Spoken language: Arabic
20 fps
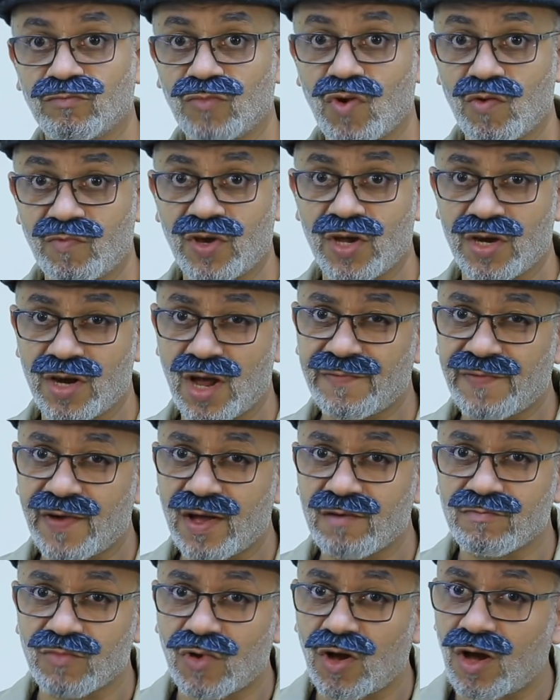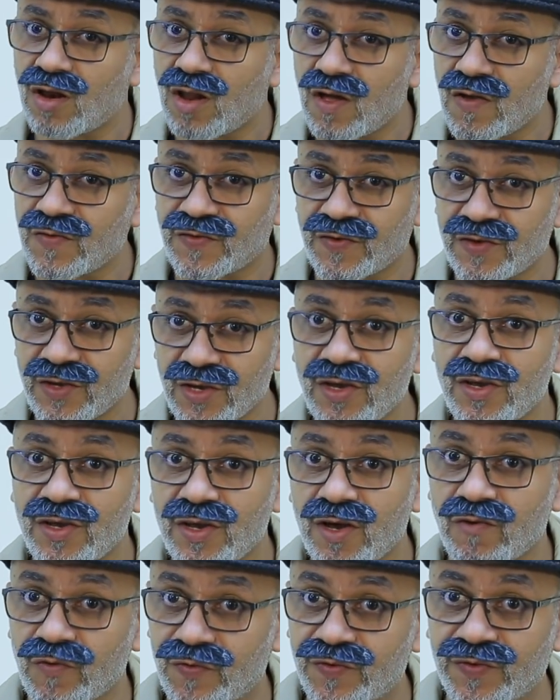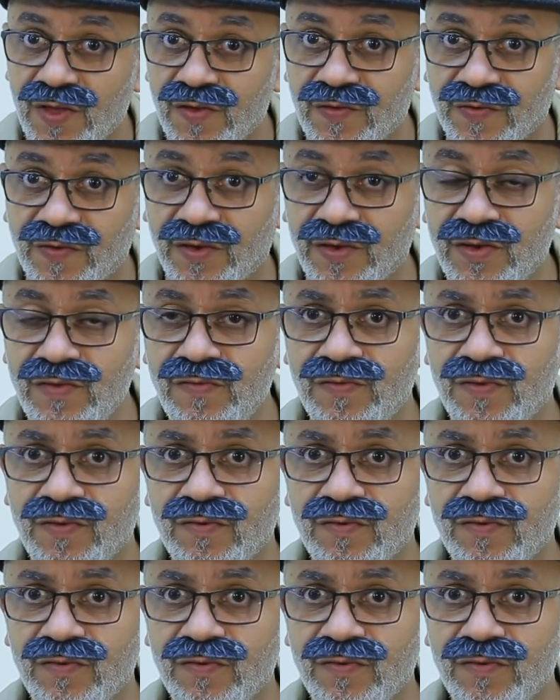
ممكن افهم خلاص ايه يا استاذ عيد